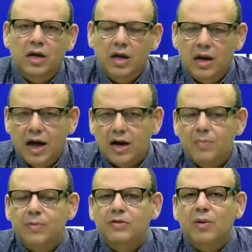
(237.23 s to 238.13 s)
eh, la
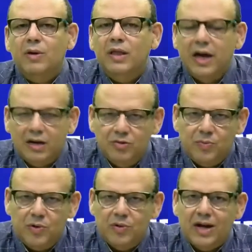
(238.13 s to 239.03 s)
responsabilidad que
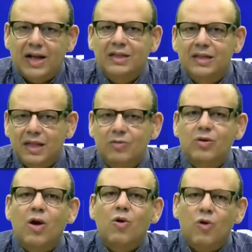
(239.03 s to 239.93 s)
supone una candidatura o